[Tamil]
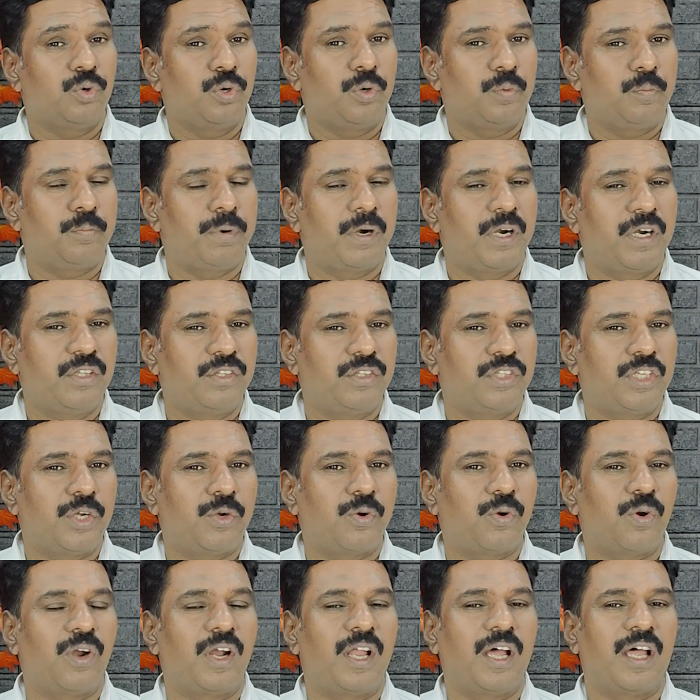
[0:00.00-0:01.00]
உட்படுத்தி
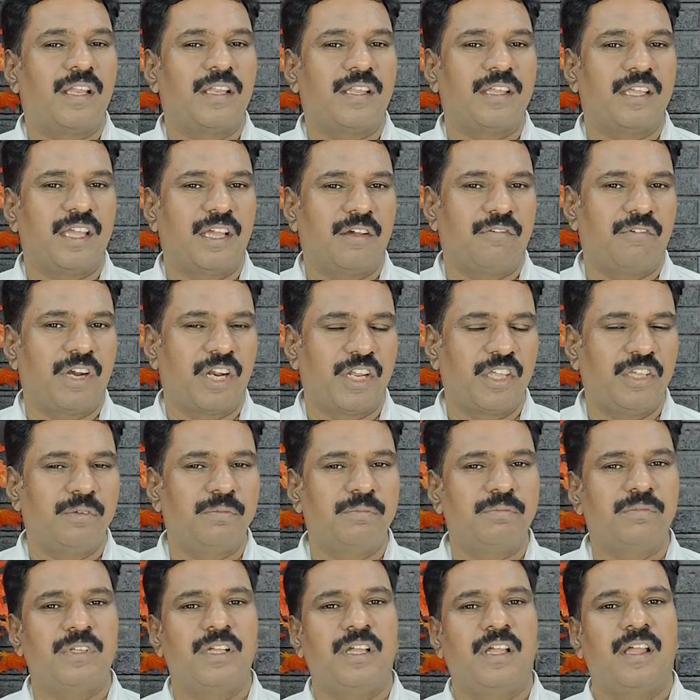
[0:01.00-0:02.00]
கொள்ளாத
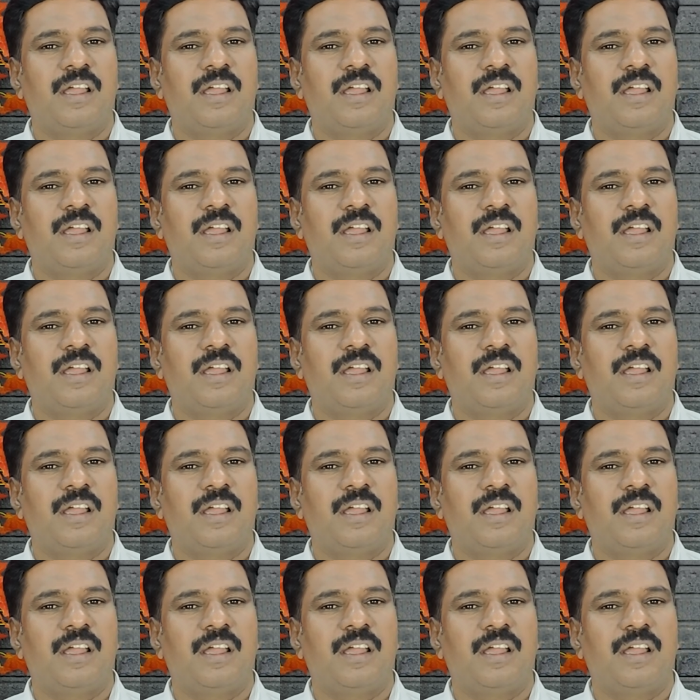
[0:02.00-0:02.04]
எவரையும்